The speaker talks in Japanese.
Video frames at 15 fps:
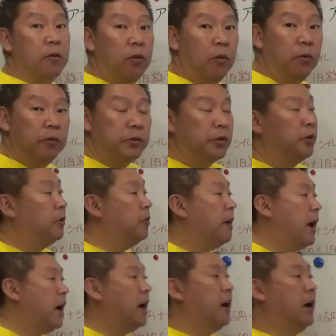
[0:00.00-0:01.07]
工場
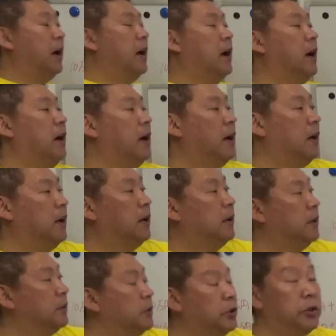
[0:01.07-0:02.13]
は
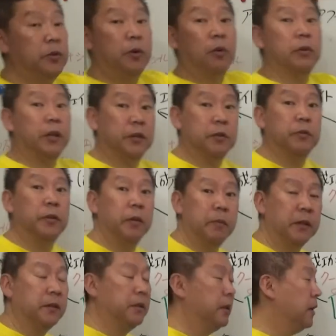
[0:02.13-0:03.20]
中国で作って
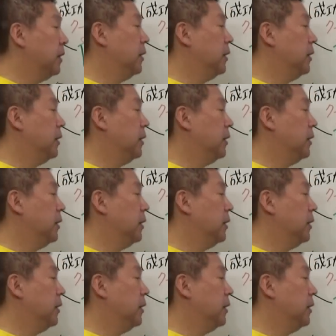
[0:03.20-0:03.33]
ます。